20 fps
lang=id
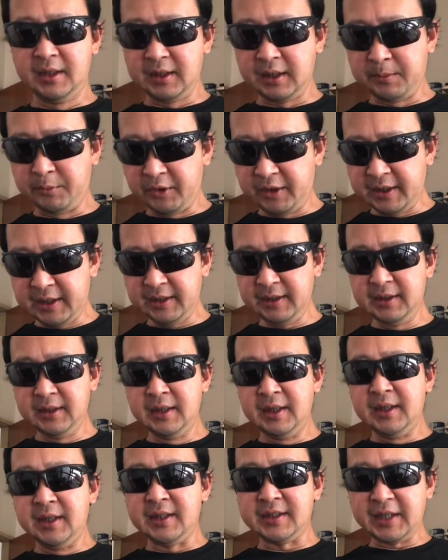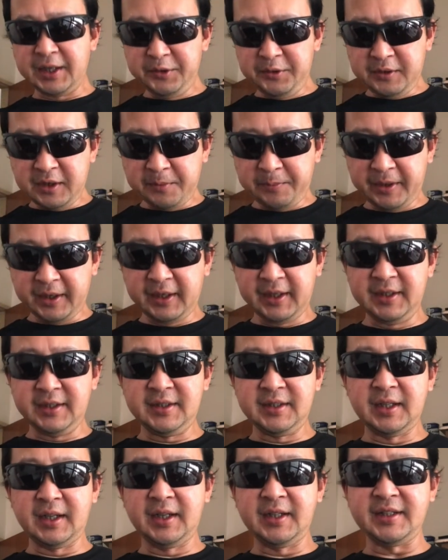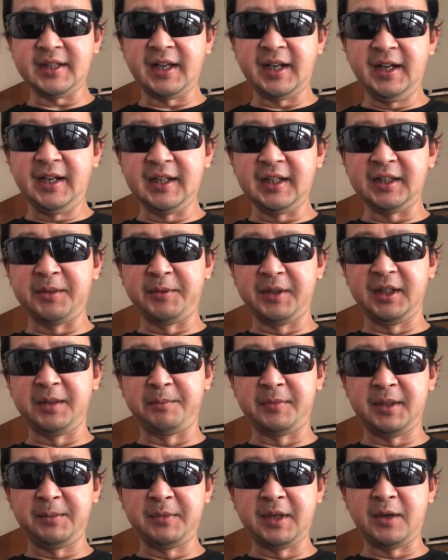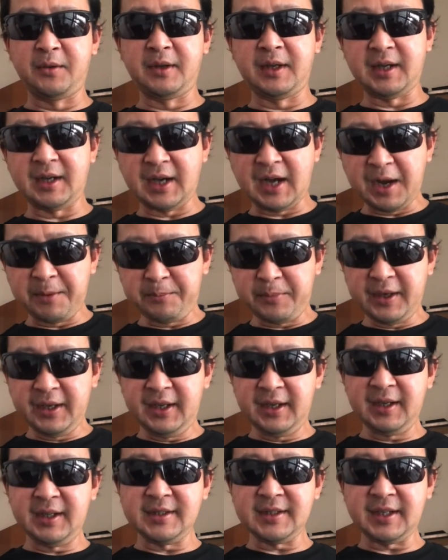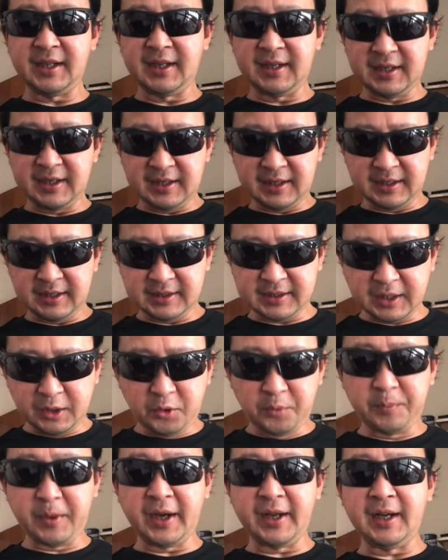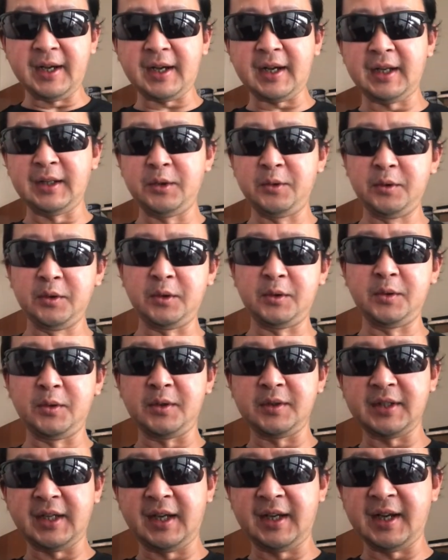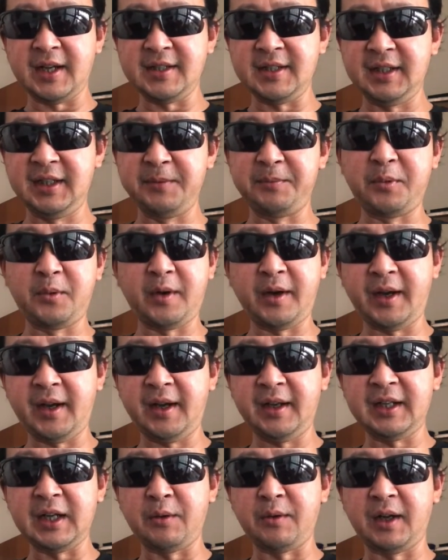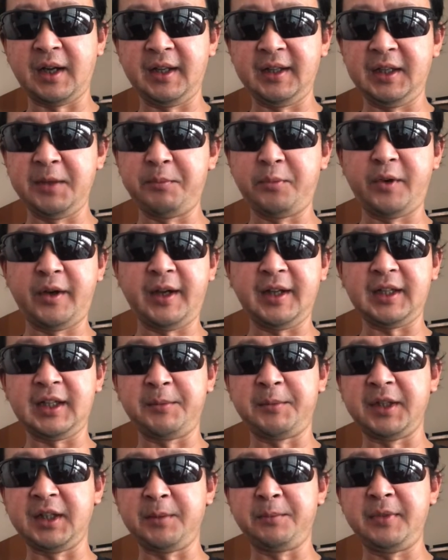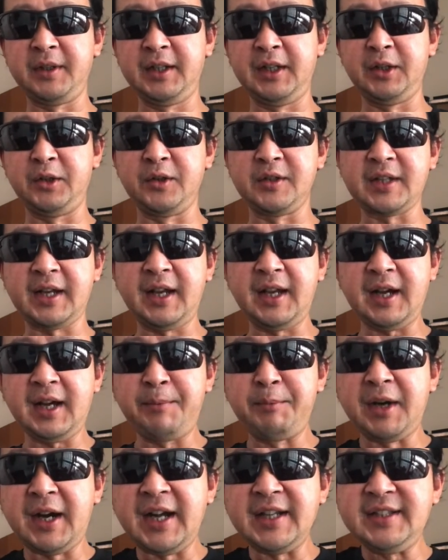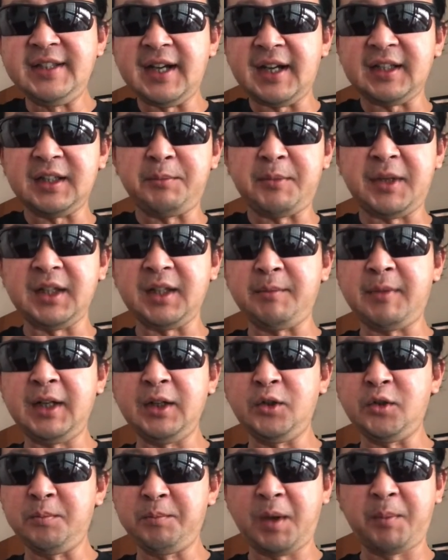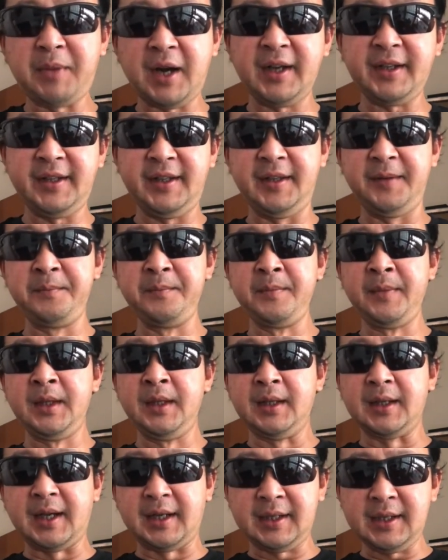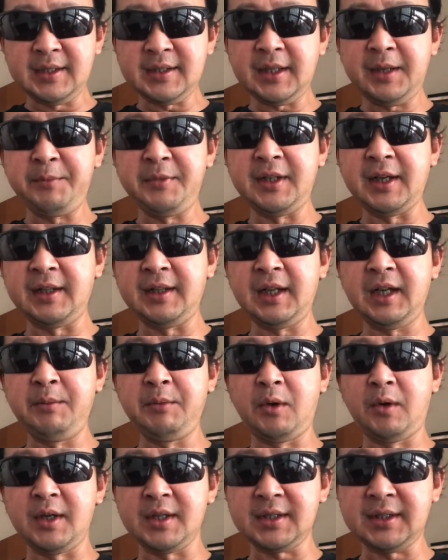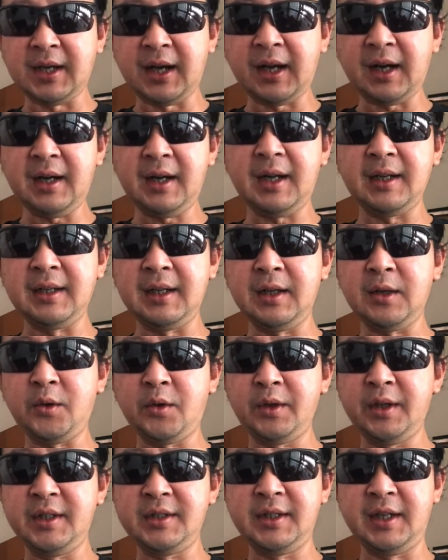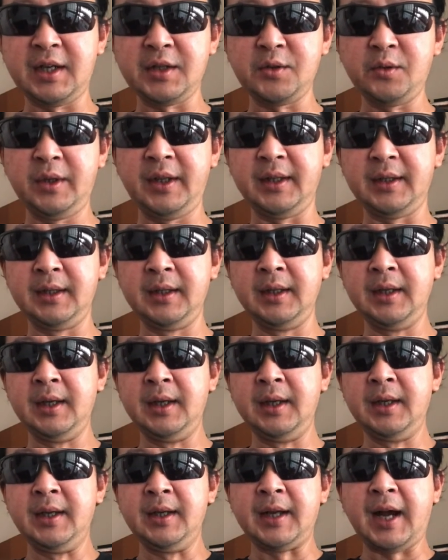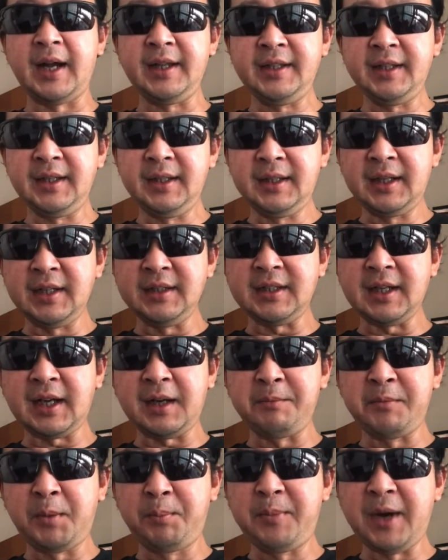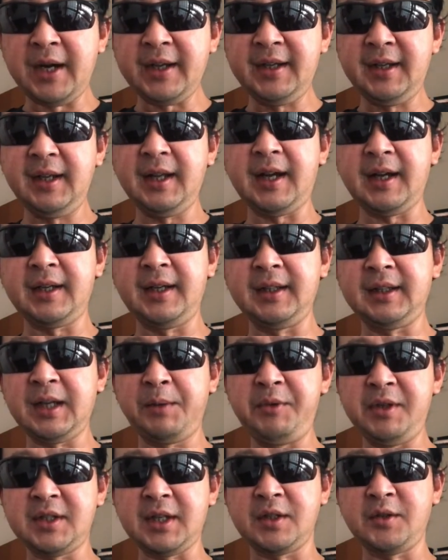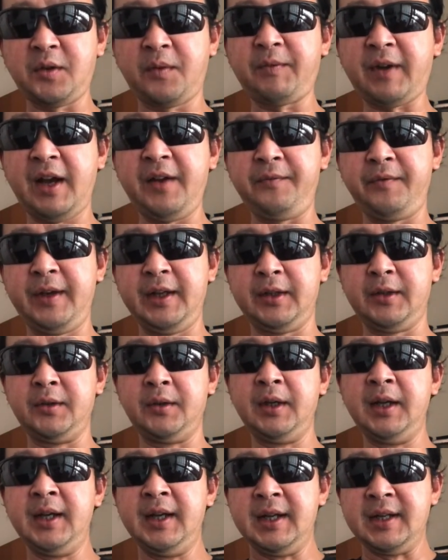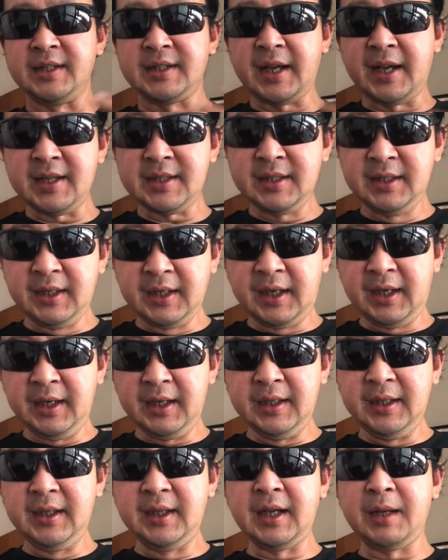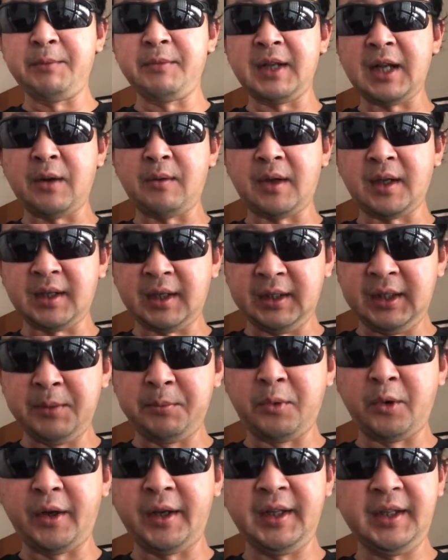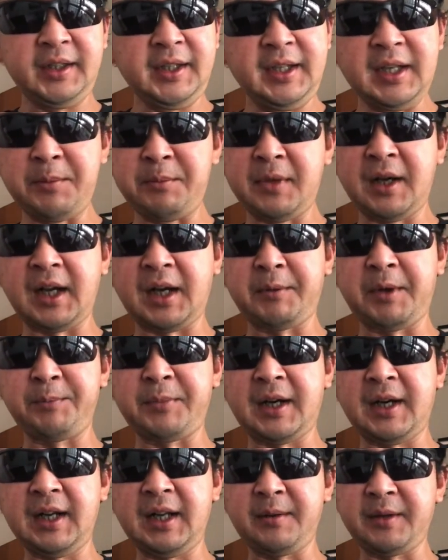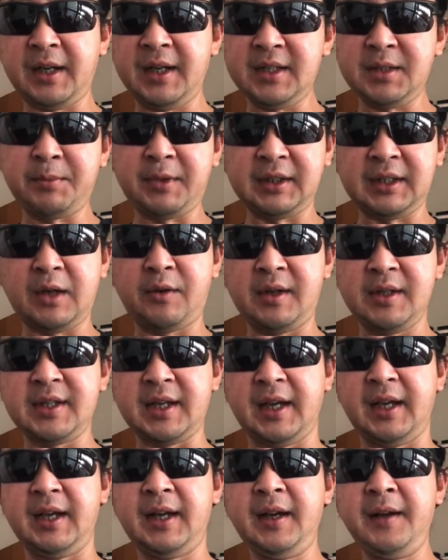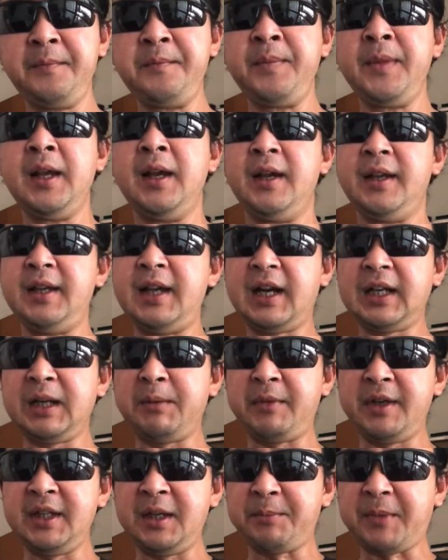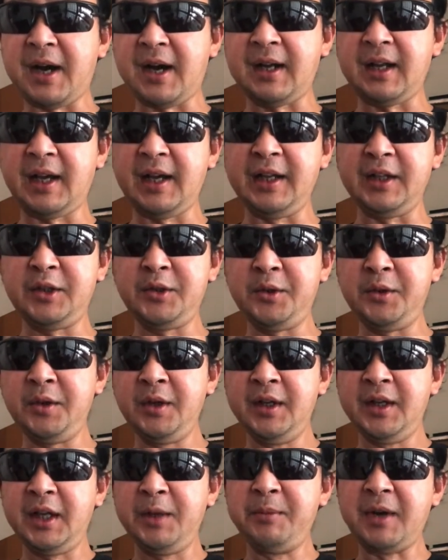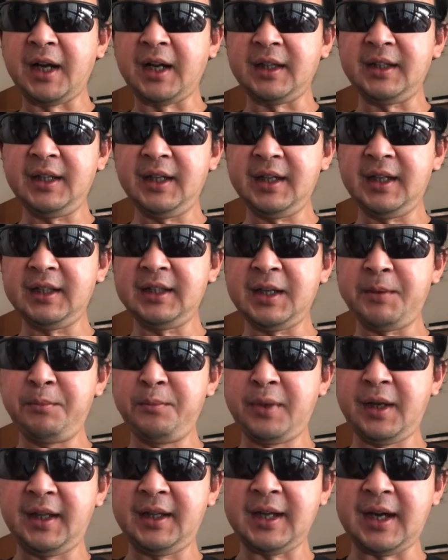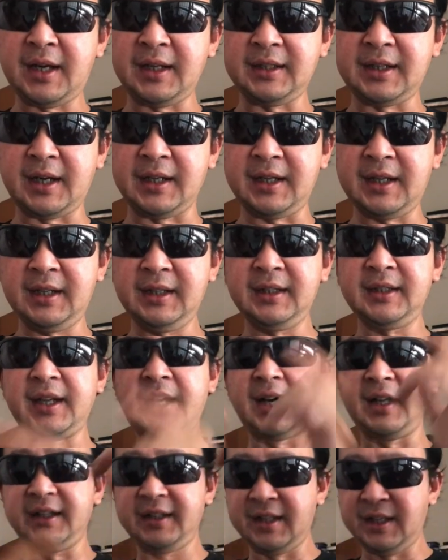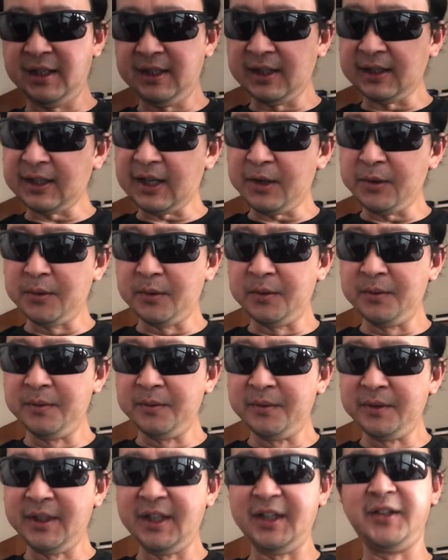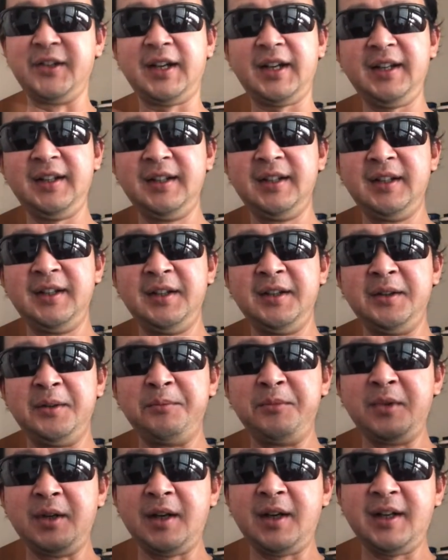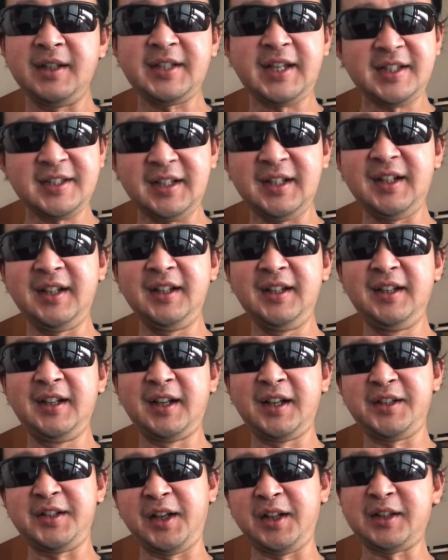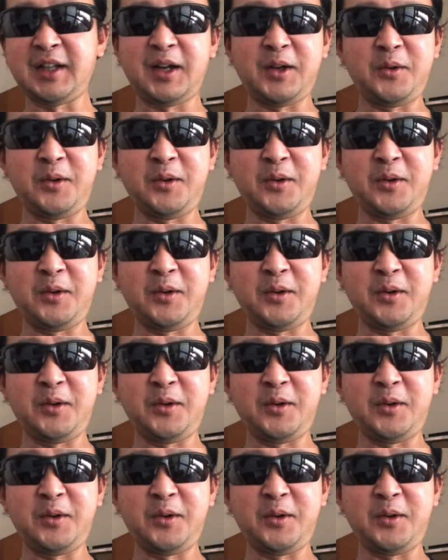Kemudian saya juga pengen eh, sharing ke teman-teman bahwa apa yang saya saya upayakan untuk saya ngasih giveaway, nawarin giveaway ke teman-teman gitu. Saya mengajak teman-teman untuk berbagi karena saya menyadari bahwa sekarang adalah kondisi yang sulit. Hanya dengan cara berbagilah kita bisa survive gitu. Saya sendiri dengan menawarkan giveaway ini tidak mengharapkan pahala karena sepengetahuan saya yang namanya pahala itu ibaratnya kita memberi tangan kanan, tangan kiri nggak tahu gitu kan uh, saya senang dengar cerita